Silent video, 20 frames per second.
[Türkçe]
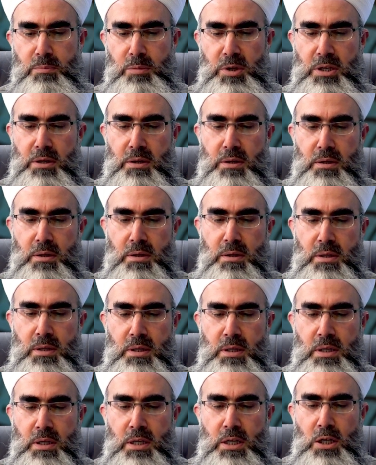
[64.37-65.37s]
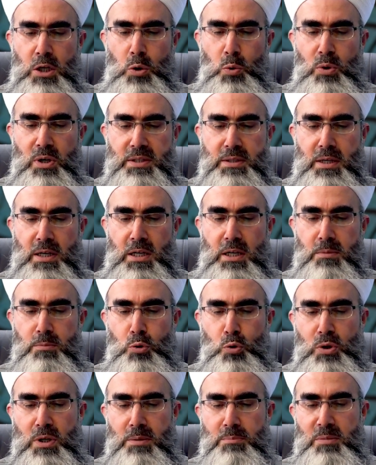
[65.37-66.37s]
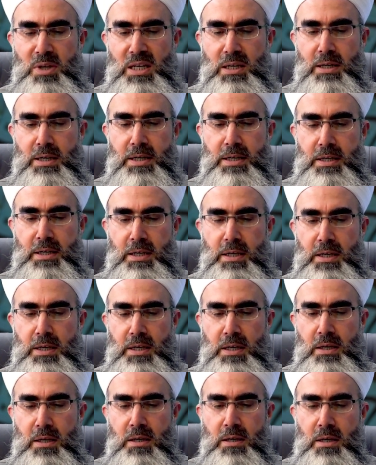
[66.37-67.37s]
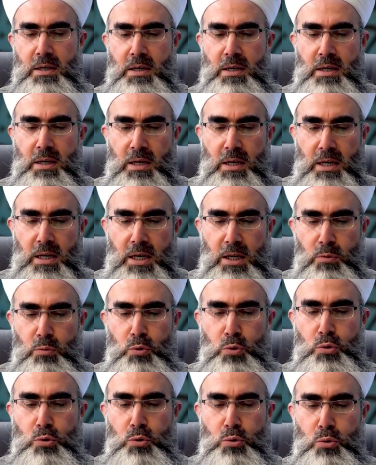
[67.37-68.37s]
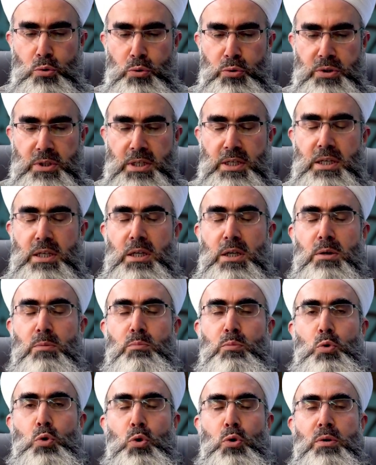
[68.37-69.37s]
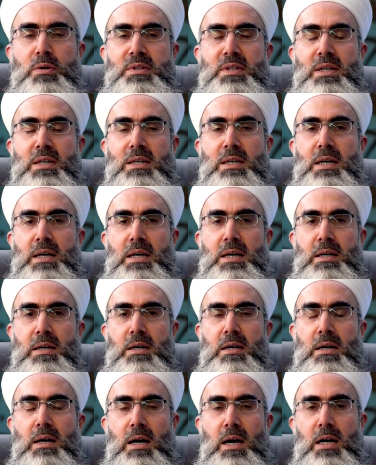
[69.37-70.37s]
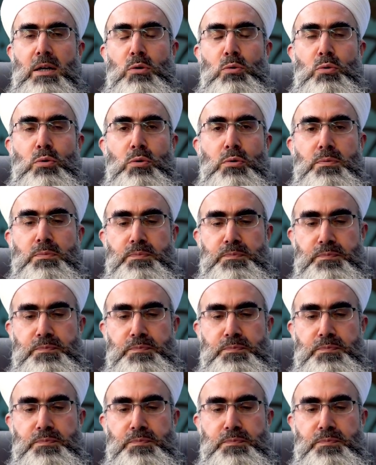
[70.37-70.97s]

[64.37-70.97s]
min ve talebuke min gayrihi li vücudi bu'dike anhu.